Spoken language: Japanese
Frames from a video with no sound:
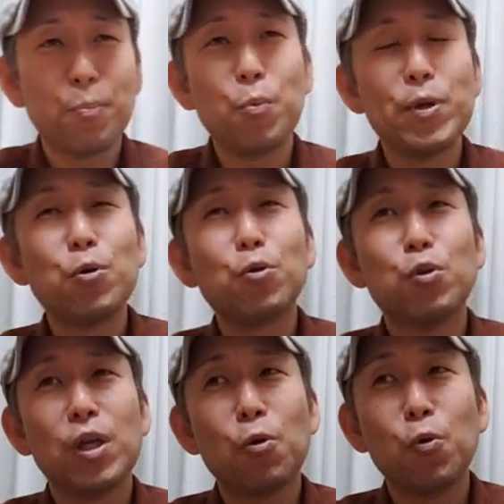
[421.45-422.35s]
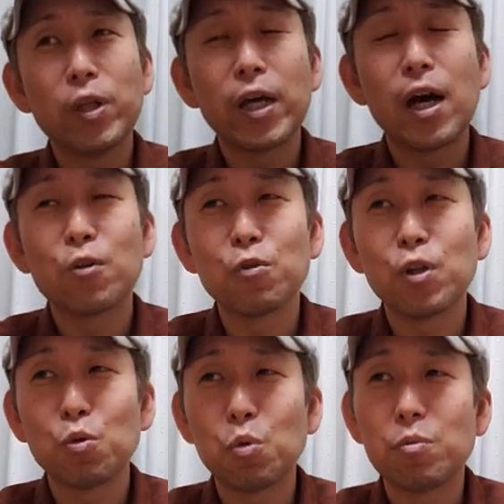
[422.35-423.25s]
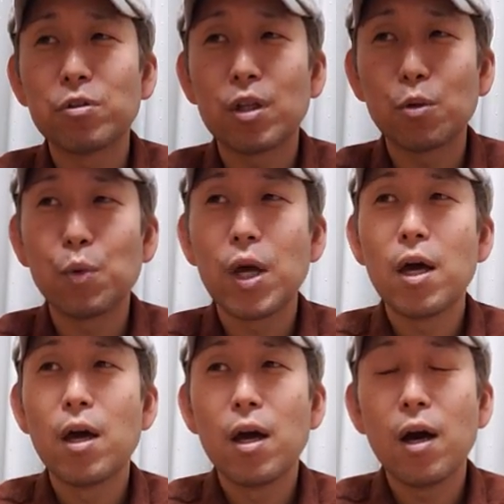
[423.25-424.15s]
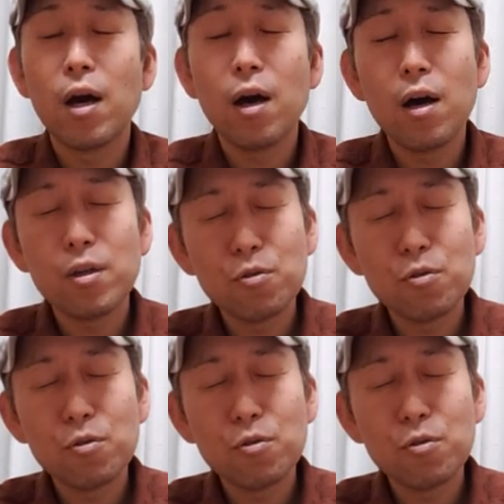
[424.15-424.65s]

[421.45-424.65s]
もう見事なこうね楽曲だと思いますけどああ